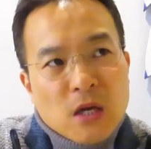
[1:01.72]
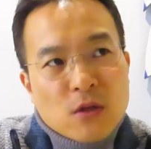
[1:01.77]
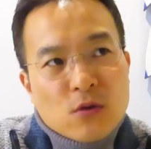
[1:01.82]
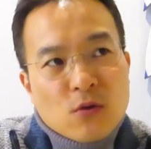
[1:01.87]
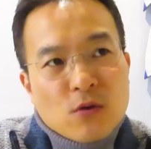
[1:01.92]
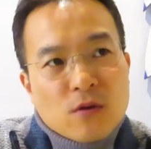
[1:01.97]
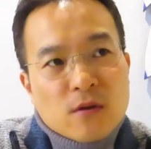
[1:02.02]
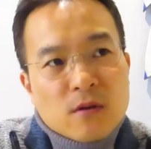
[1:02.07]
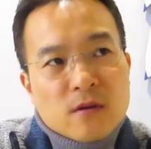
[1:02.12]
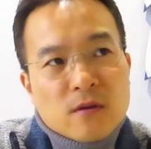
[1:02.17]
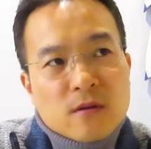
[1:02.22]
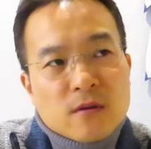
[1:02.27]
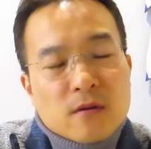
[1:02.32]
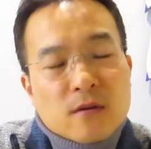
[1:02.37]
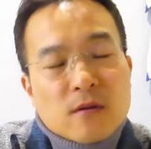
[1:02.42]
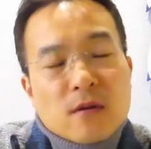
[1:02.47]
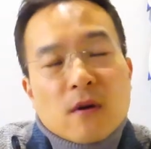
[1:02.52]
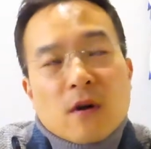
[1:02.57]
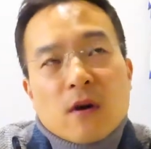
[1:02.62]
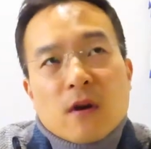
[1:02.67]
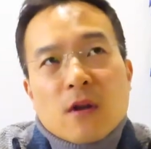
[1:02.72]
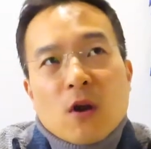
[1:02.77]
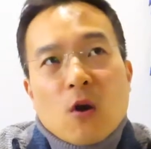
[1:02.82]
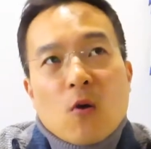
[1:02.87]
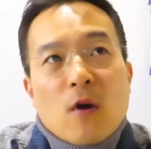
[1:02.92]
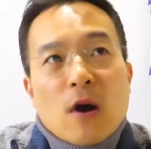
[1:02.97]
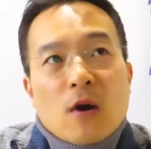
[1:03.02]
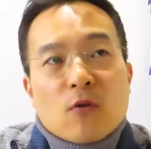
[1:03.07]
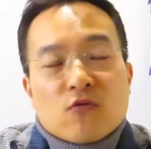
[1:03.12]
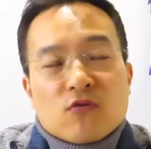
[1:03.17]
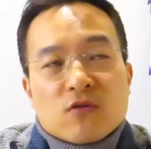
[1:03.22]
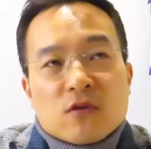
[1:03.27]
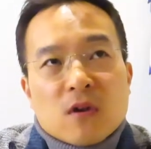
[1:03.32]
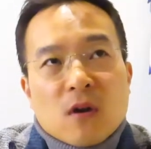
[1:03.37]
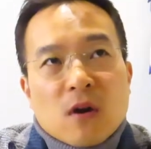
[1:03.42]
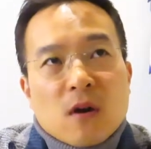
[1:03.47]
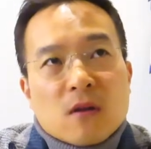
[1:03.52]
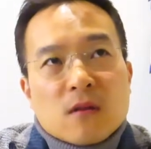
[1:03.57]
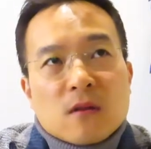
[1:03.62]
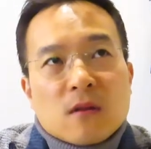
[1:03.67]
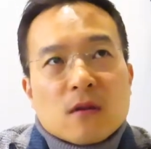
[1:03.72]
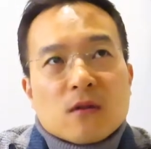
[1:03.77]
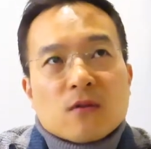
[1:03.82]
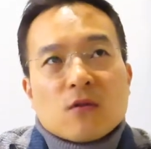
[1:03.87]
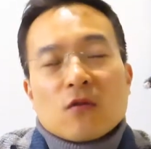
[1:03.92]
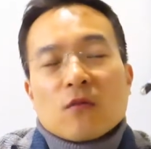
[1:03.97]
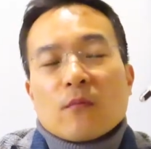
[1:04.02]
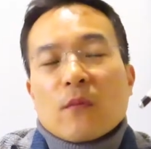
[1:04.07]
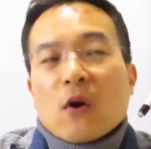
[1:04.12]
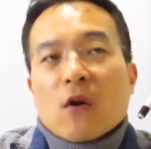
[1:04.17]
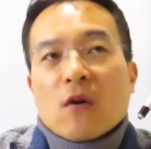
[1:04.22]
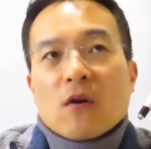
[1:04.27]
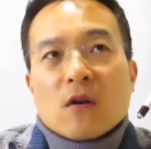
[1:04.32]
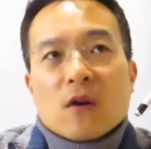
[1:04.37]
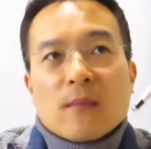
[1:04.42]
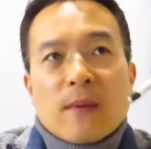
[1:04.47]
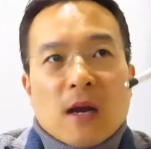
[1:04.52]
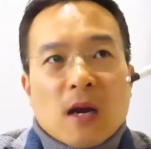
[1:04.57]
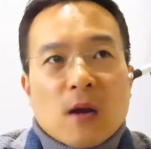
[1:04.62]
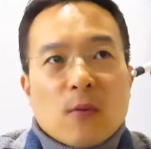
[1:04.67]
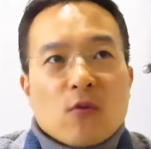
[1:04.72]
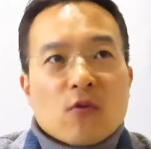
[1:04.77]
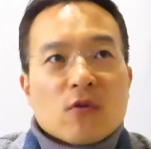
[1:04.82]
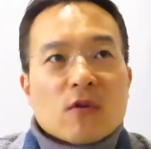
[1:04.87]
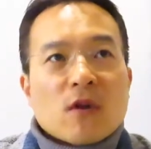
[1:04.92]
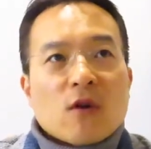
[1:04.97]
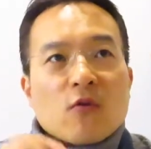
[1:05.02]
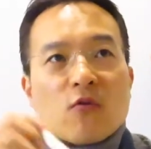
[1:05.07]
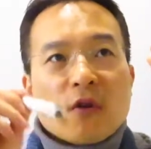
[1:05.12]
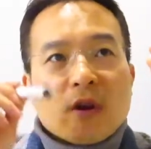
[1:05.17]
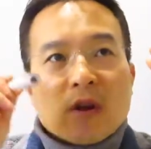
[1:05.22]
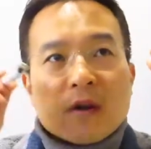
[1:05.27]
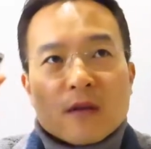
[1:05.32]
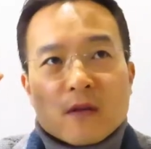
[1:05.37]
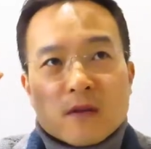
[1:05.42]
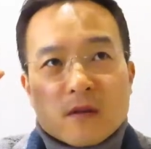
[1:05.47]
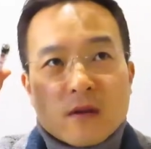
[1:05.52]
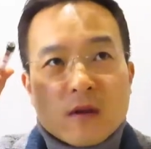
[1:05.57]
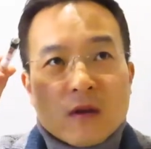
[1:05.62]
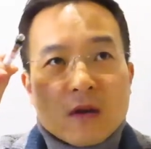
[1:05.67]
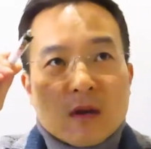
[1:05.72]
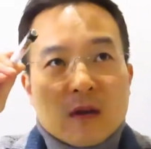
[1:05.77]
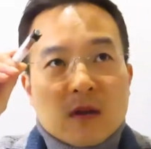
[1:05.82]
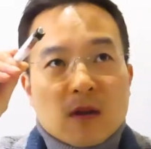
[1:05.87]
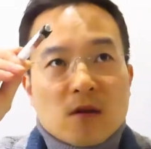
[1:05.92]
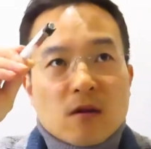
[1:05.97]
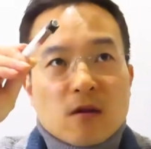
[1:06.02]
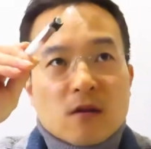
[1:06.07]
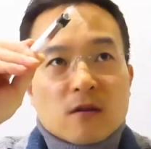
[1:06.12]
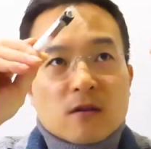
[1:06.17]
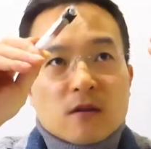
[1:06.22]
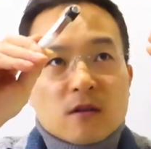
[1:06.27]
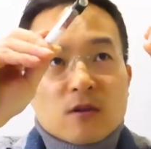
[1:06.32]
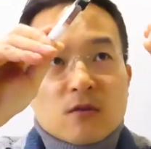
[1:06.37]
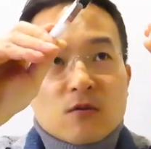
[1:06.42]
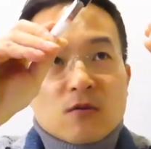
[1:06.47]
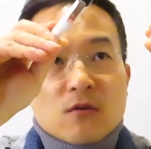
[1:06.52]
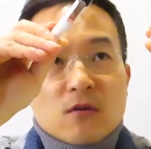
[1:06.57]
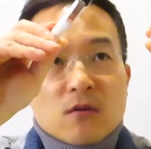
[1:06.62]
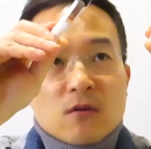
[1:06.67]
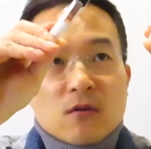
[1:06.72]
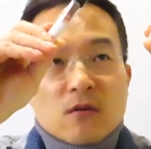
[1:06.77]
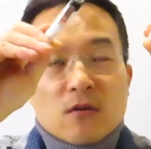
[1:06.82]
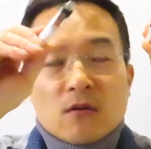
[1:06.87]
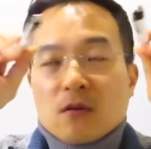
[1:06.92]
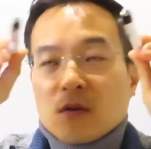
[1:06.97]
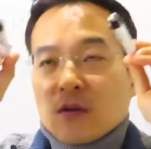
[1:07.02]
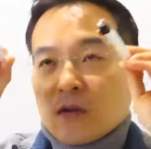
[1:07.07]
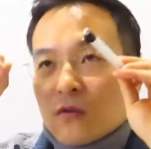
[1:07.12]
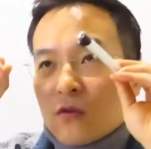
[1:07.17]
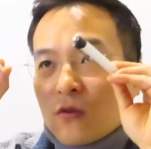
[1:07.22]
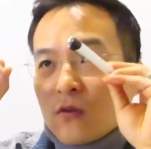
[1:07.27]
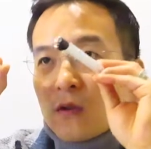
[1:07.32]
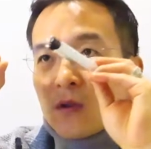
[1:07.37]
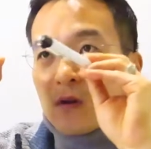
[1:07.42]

또는 영화 운전 또는 먼거를 바라볼 경우에는 이런 식으로 또는